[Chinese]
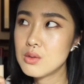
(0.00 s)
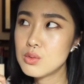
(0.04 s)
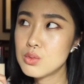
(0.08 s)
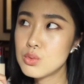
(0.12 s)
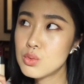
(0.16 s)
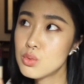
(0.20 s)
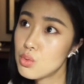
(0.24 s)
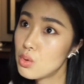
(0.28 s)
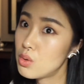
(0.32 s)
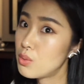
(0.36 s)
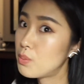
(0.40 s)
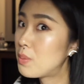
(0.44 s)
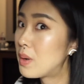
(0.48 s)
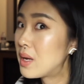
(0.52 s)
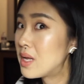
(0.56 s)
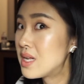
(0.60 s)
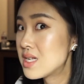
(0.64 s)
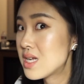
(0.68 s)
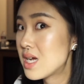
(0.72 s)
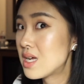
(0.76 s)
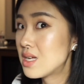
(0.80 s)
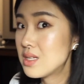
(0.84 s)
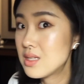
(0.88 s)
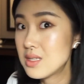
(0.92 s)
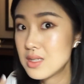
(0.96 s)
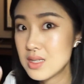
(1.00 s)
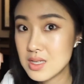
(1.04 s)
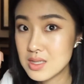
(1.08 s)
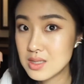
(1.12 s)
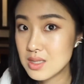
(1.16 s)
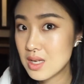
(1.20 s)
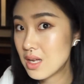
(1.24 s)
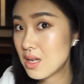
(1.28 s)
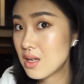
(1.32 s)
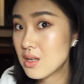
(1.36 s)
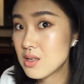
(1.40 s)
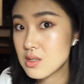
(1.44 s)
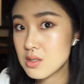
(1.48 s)
如果喷上一些
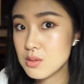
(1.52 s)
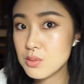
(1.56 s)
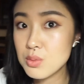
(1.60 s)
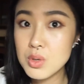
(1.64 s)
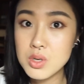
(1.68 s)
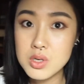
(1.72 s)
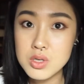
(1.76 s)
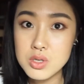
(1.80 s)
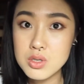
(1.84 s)
setting spray，